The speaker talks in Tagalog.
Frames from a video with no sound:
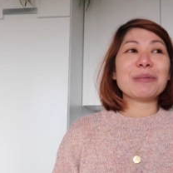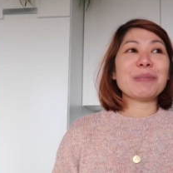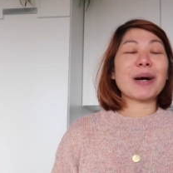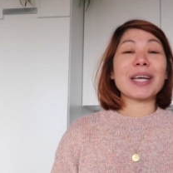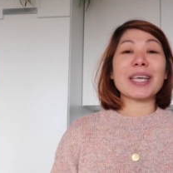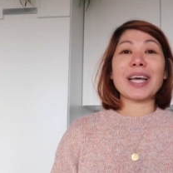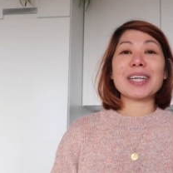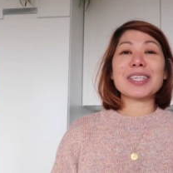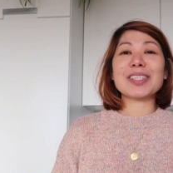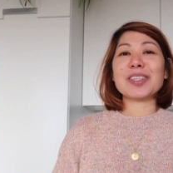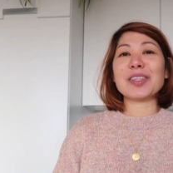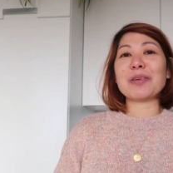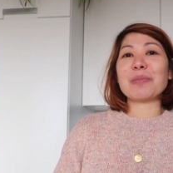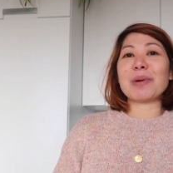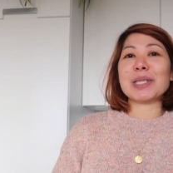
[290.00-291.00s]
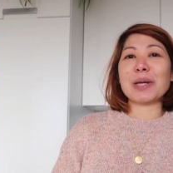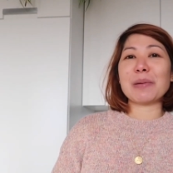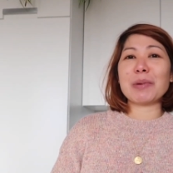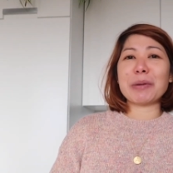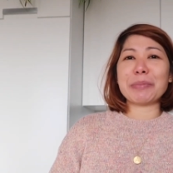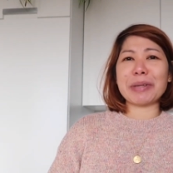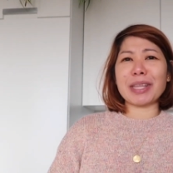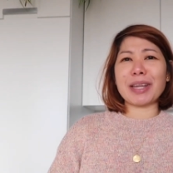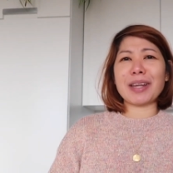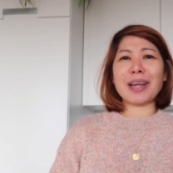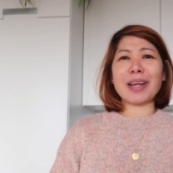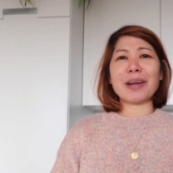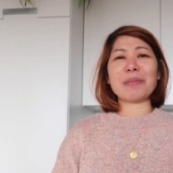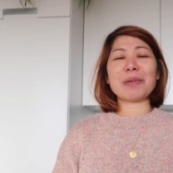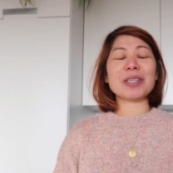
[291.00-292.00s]
pang youngster ba? Sabi, matanda
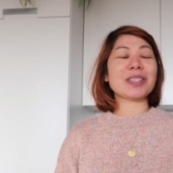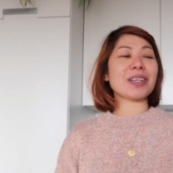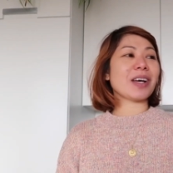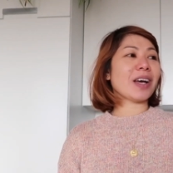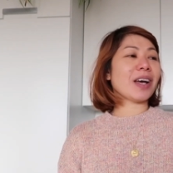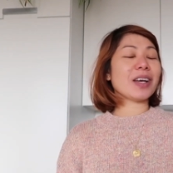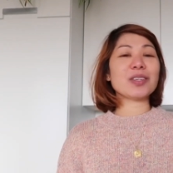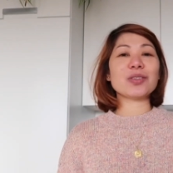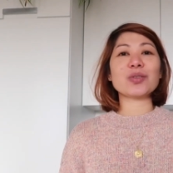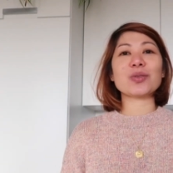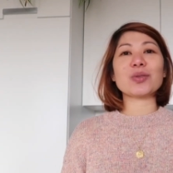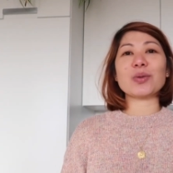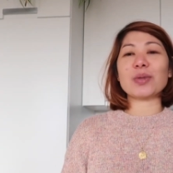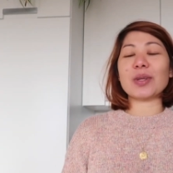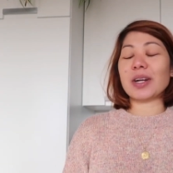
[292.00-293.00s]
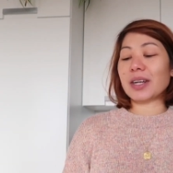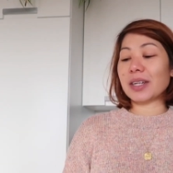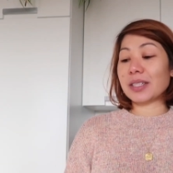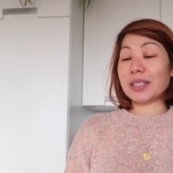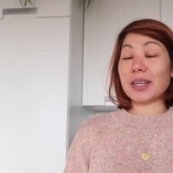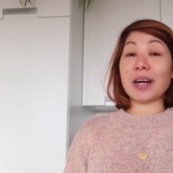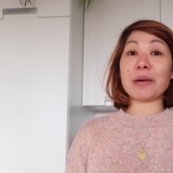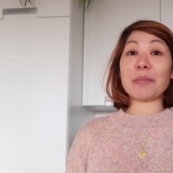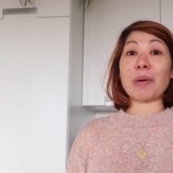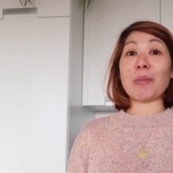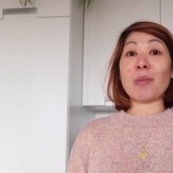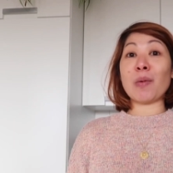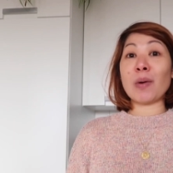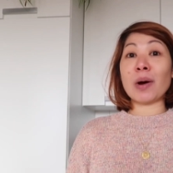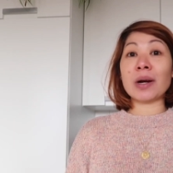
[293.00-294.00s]
naman siya. Ay, Diyos ko talaga sa akin,
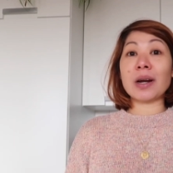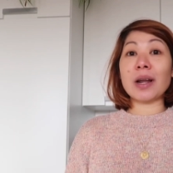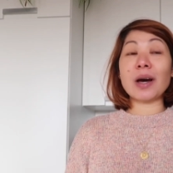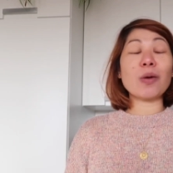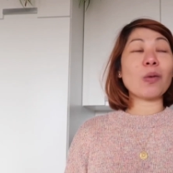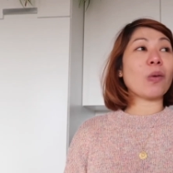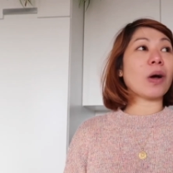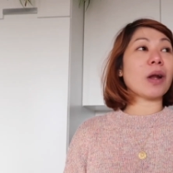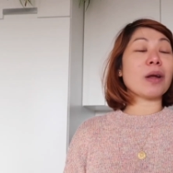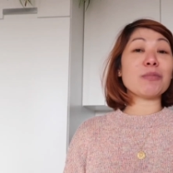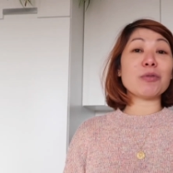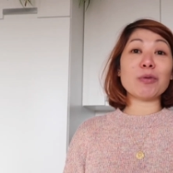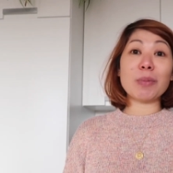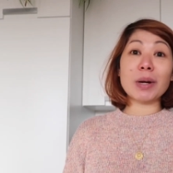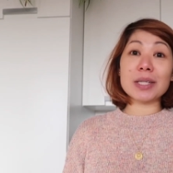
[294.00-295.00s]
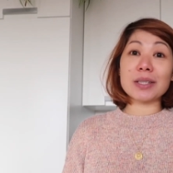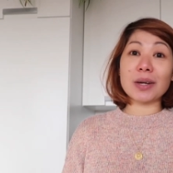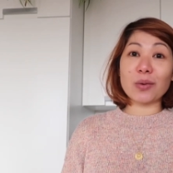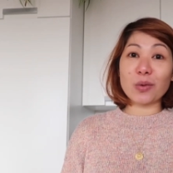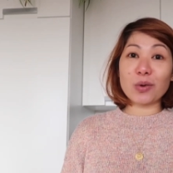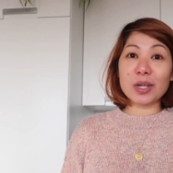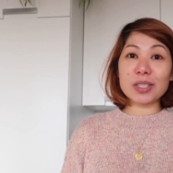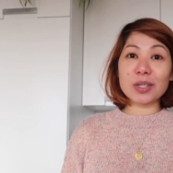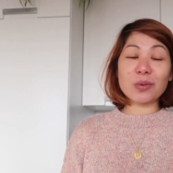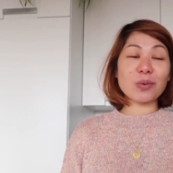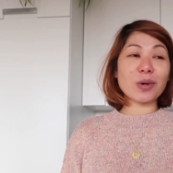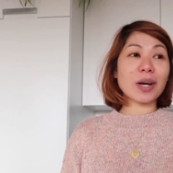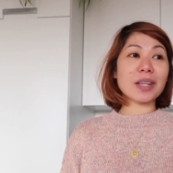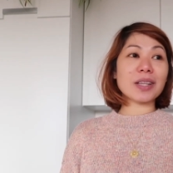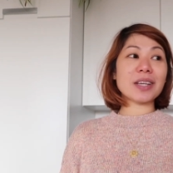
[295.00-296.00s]
mabuwang na ako. Alam niyo ba, isang oras
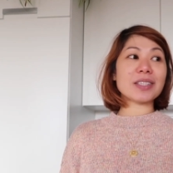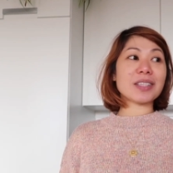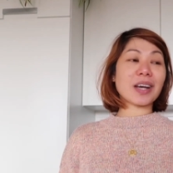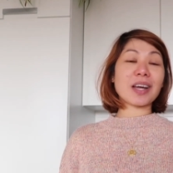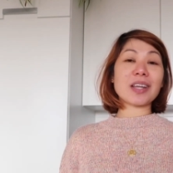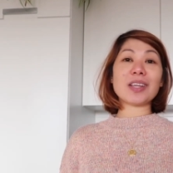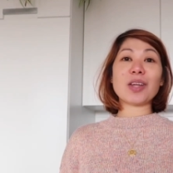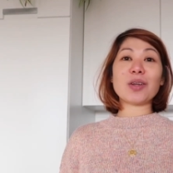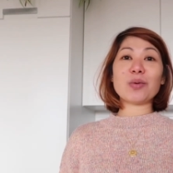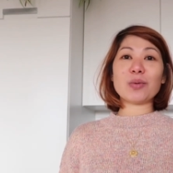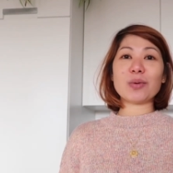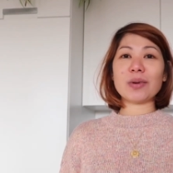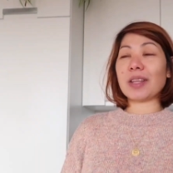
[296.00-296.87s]
akong nagantay sa kanya dun.